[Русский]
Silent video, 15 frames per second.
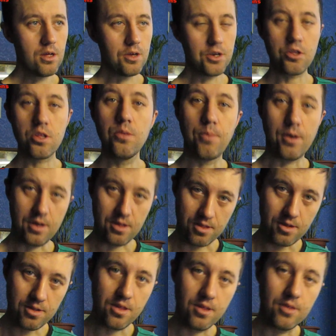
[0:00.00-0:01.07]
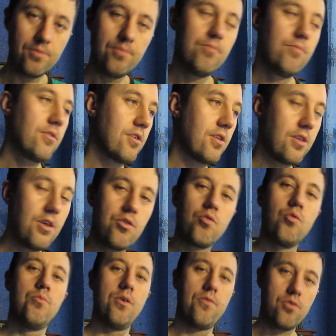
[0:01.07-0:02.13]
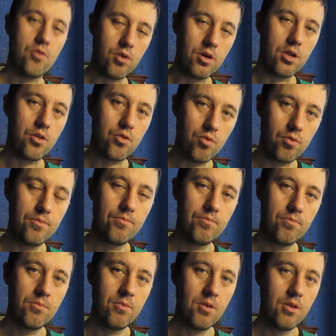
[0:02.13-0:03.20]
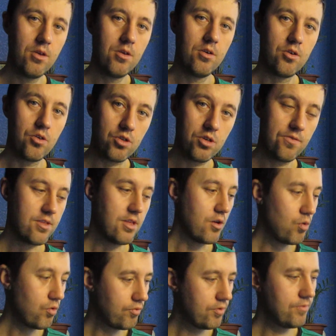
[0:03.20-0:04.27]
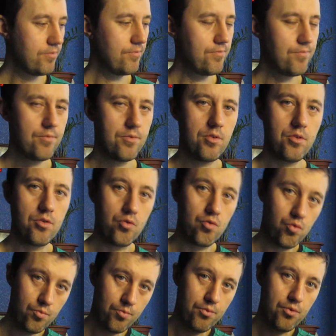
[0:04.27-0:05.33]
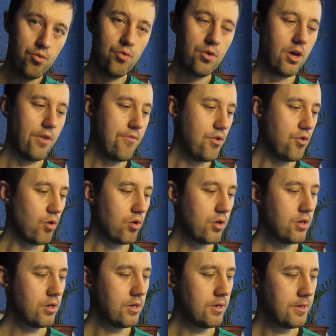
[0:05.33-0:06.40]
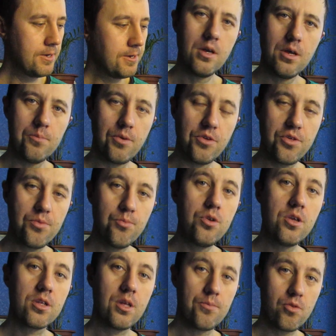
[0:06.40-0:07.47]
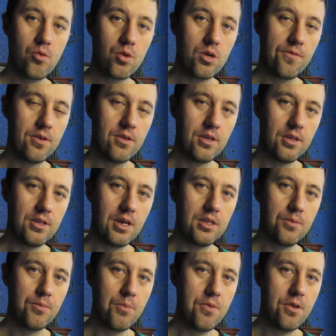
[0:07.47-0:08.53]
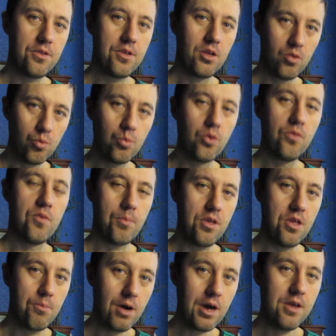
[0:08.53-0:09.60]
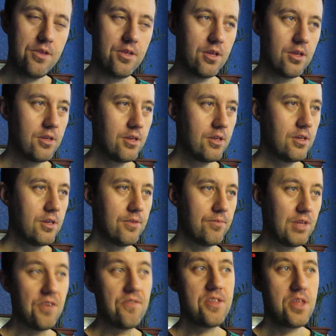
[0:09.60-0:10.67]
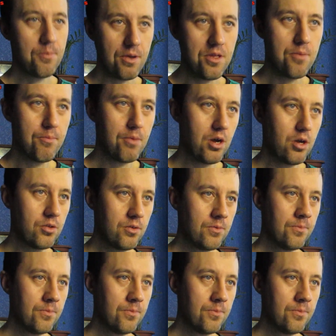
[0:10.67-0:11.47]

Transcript: Решил показаться, сказать, что у меня все хорошо, жив-здоров, сижу, пью кофеек. Почему нет обзоров на данный момент, я думаю, вы понимаете. Да и все понимают.